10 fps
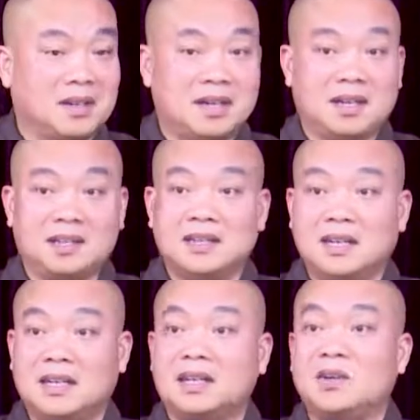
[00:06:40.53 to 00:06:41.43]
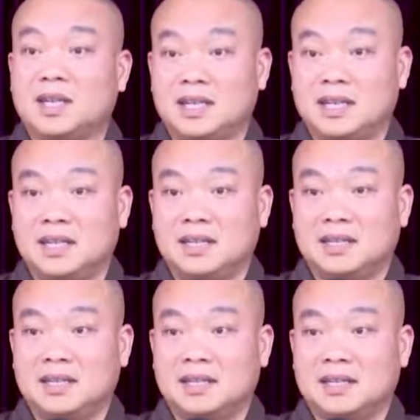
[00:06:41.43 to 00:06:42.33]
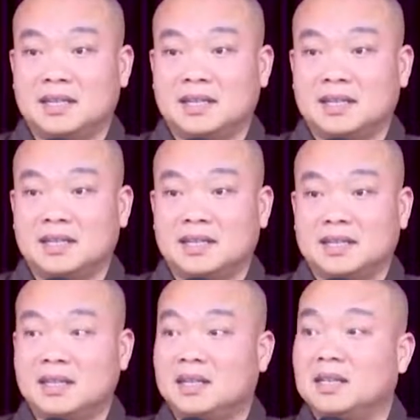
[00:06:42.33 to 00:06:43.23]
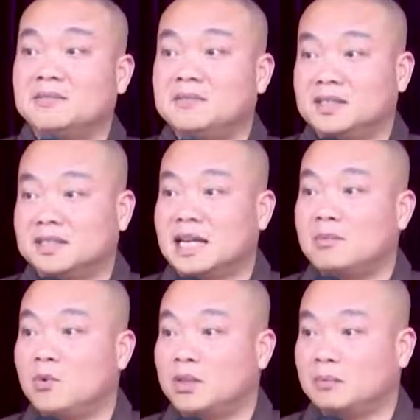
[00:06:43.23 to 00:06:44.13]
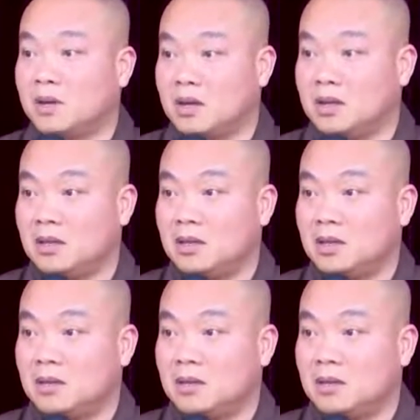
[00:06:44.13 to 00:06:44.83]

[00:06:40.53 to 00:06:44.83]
Hệ tức là hệ lụy, tức là hệ phược ràng buộc trong đó.